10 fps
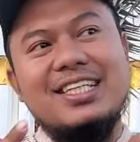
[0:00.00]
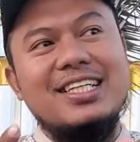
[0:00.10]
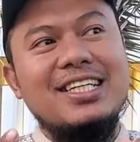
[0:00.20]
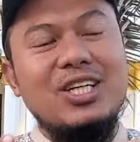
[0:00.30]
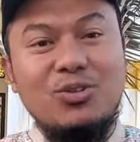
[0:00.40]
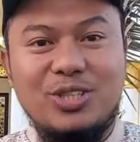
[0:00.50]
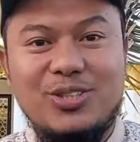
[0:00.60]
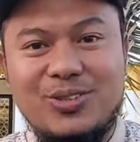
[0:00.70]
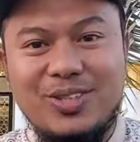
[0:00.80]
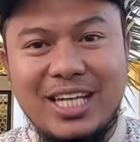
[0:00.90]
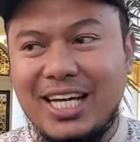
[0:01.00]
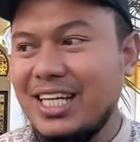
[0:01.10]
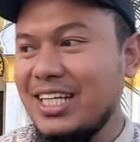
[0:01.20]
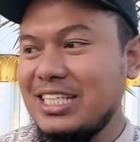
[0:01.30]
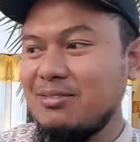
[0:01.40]
uh, lucu ya,
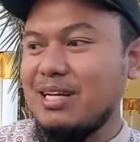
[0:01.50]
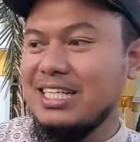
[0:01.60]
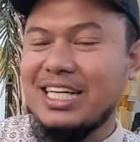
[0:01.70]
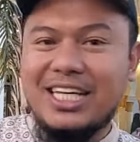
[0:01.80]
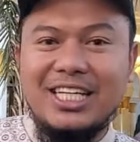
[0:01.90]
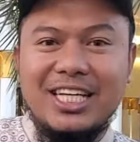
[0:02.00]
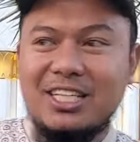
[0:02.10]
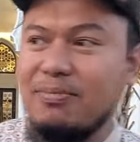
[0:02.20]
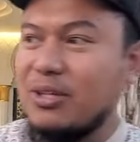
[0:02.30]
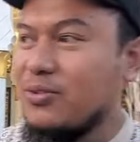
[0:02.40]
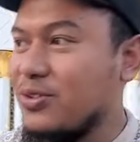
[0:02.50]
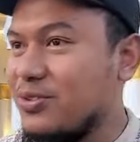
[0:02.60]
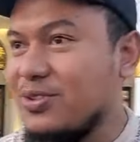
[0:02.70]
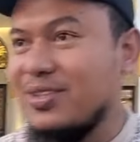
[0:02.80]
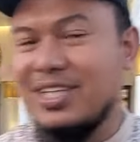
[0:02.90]
ini di sebelah saya ini ada tempat
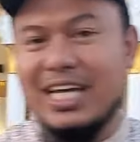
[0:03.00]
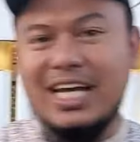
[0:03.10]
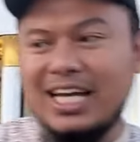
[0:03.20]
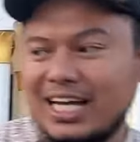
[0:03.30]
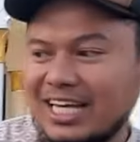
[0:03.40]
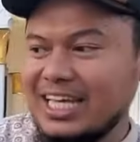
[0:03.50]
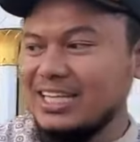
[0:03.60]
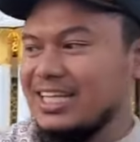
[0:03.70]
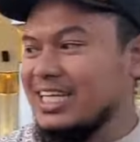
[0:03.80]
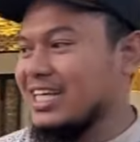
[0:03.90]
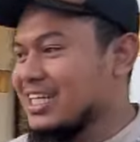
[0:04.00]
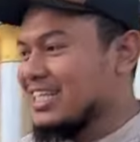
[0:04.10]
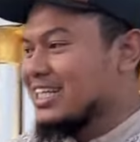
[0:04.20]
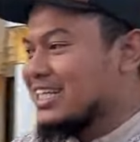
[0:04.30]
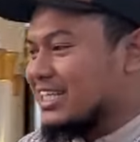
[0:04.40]
wudhu. Nah, lihat nih.
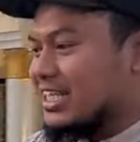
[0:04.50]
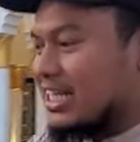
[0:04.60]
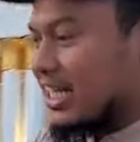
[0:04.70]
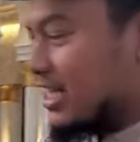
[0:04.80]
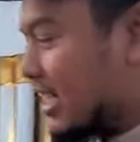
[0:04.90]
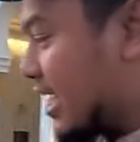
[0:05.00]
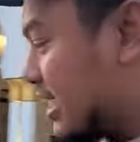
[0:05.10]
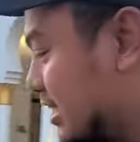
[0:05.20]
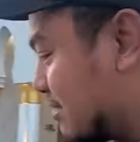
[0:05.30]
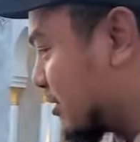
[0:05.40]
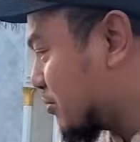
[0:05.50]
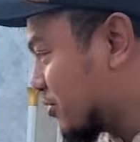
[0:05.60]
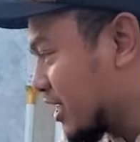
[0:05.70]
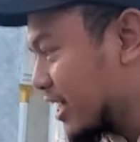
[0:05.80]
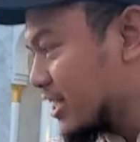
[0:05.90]
Jadi keren guys, tempat
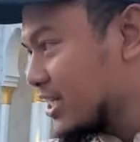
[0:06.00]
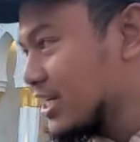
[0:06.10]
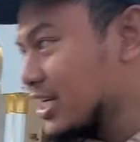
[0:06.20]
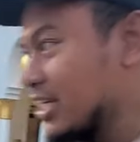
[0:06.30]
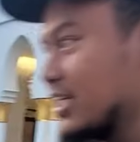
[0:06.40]
wudhunya kayak gini nih.